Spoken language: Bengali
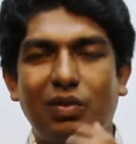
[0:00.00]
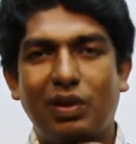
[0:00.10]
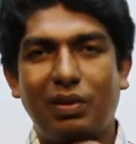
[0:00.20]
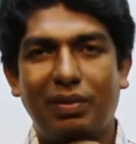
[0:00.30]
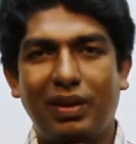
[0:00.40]

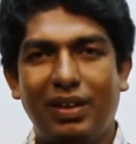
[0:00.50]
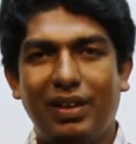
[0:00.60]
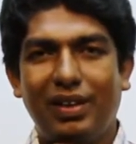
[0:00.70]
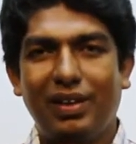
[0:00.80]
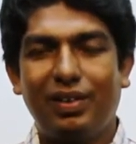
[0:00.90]
করতে পারলে
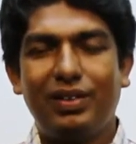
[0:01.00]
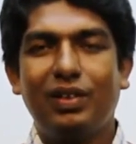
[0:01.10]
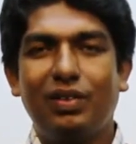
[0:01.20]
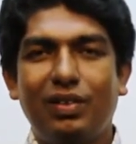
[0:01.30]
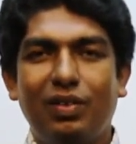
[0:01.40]
না অর্থাৎ
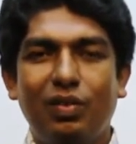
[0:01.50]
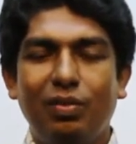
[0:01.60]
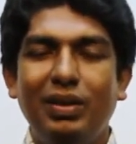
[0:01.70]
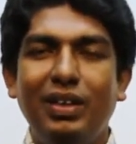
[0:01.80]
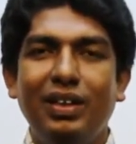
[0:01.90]
তুমি